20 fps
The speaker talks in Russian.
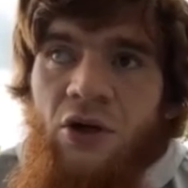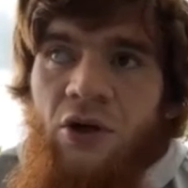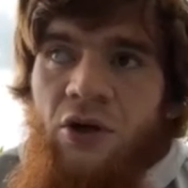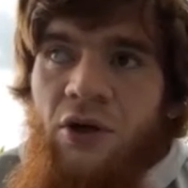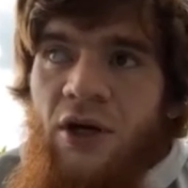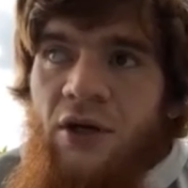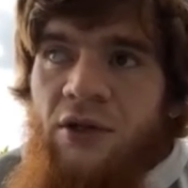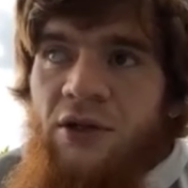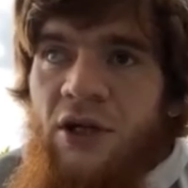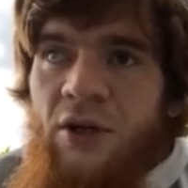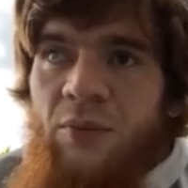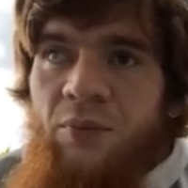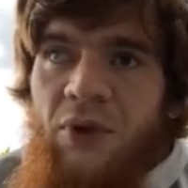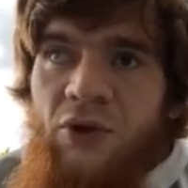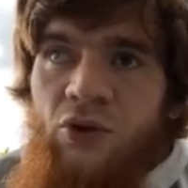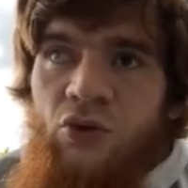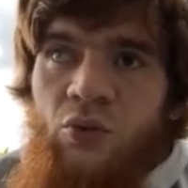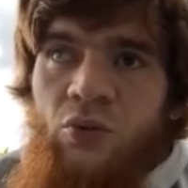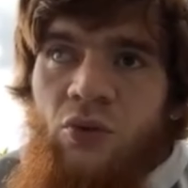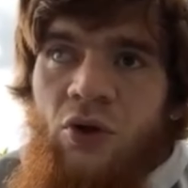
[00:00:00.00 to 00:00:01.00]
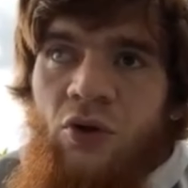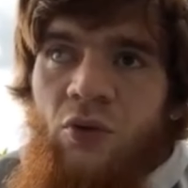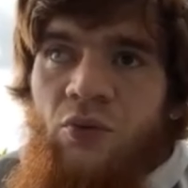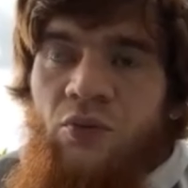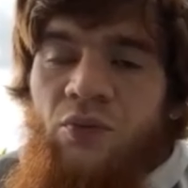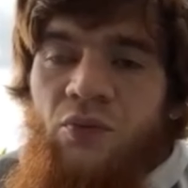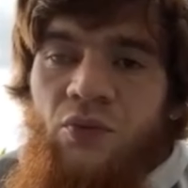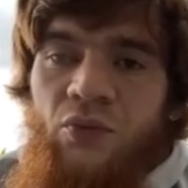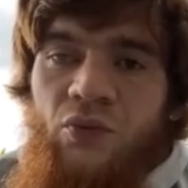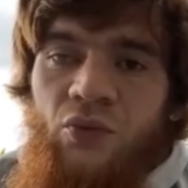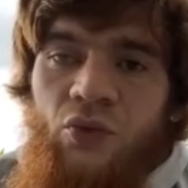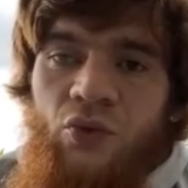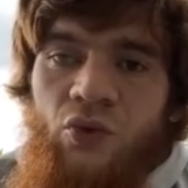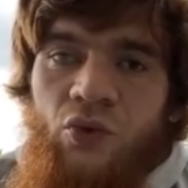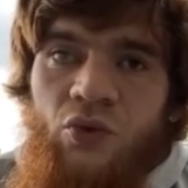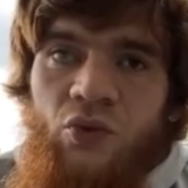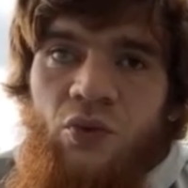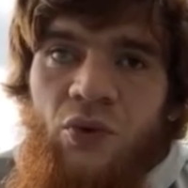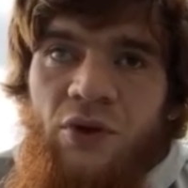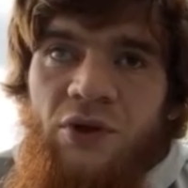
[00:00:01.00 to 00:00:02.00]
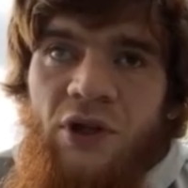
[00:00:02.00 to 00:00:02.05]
Я так подумал, ну,